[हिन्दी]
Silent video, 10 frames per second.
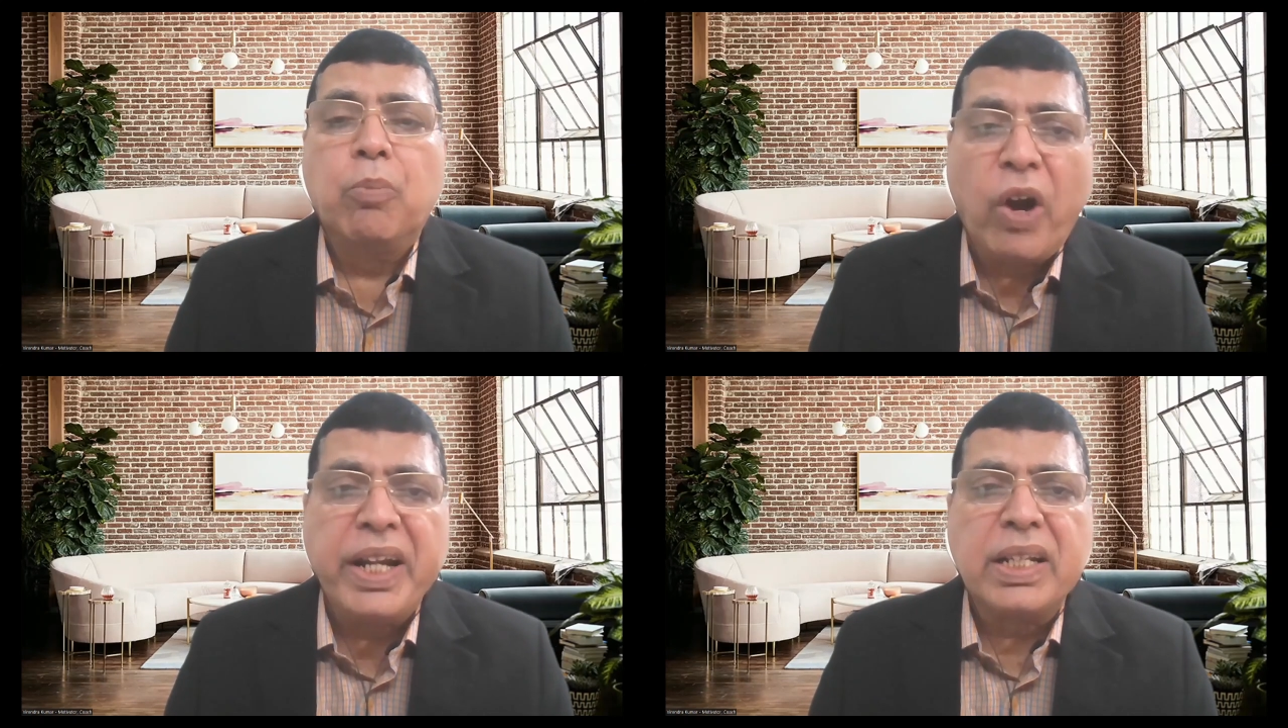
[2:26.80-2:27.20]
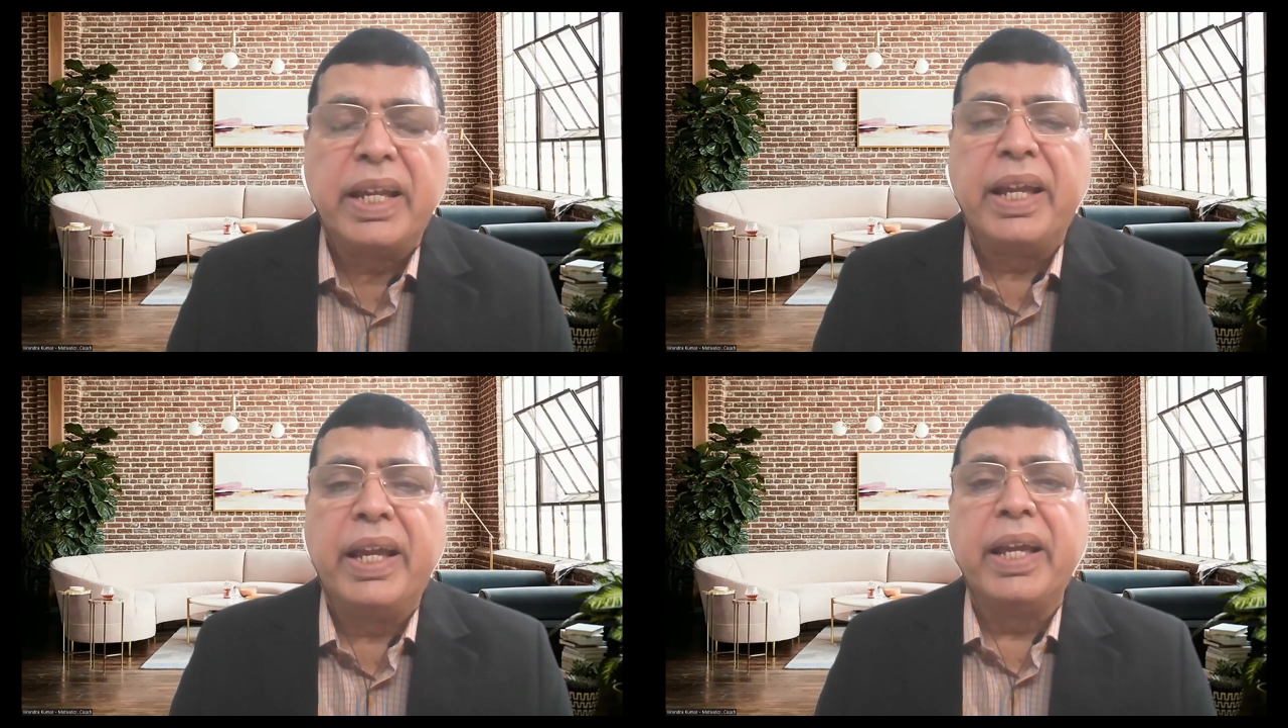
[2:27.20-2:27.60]
पॉइंट
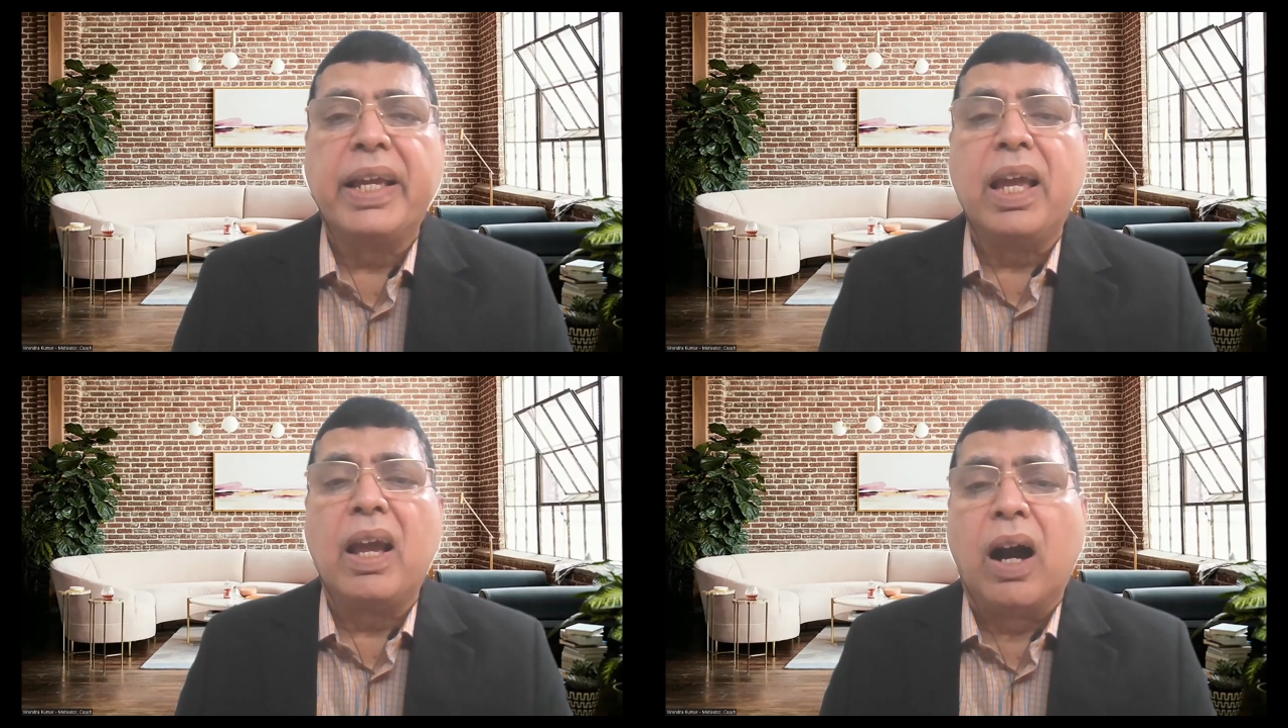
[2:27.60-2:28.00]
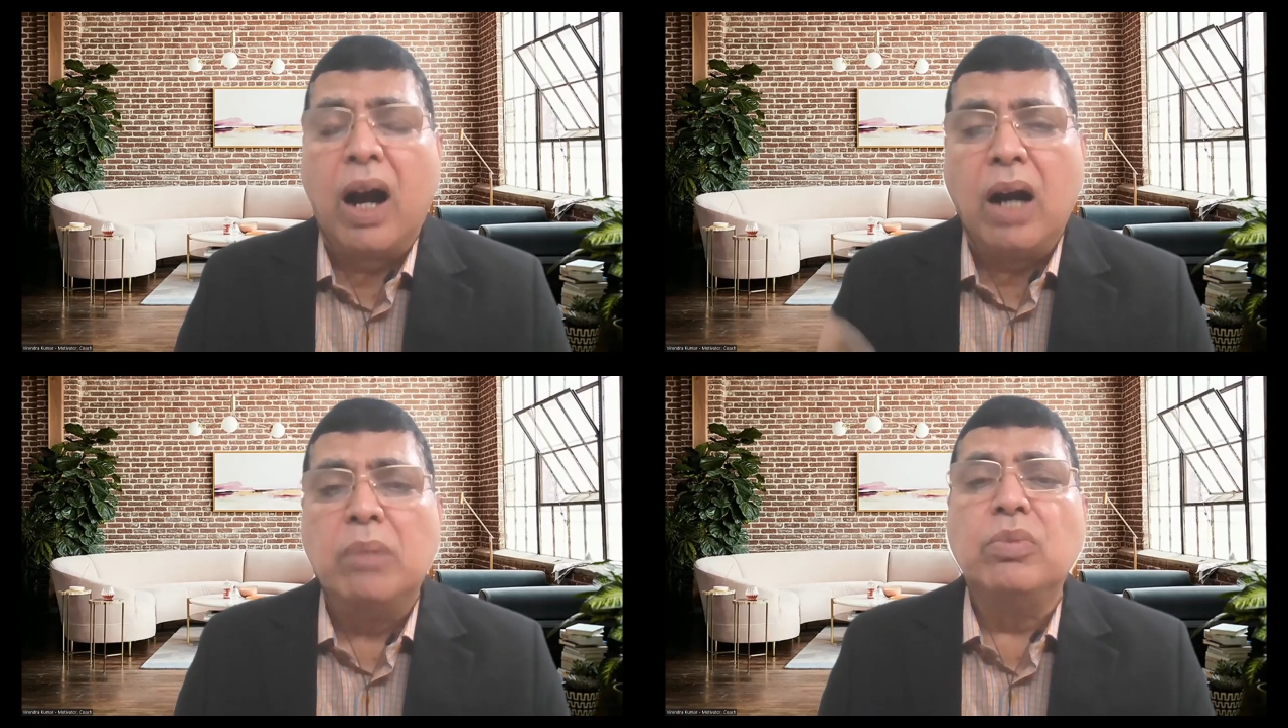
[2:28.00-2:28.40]
यह है कि
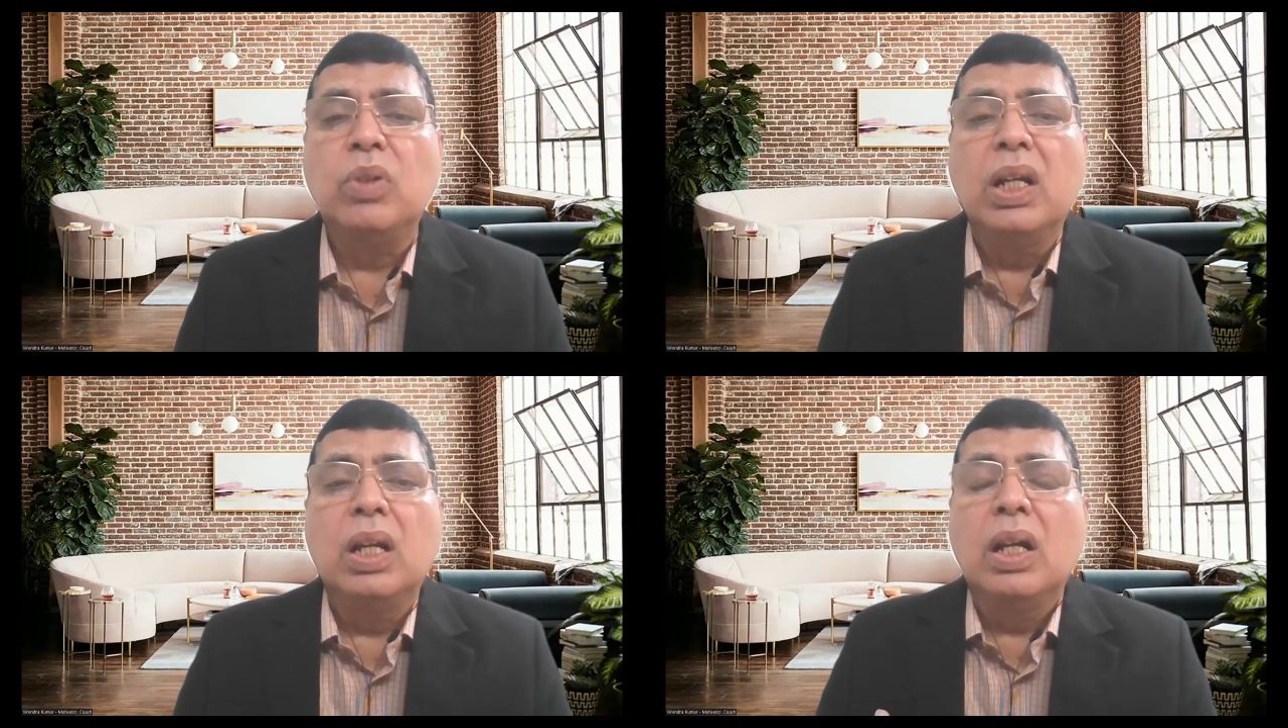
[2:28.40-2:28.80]
हम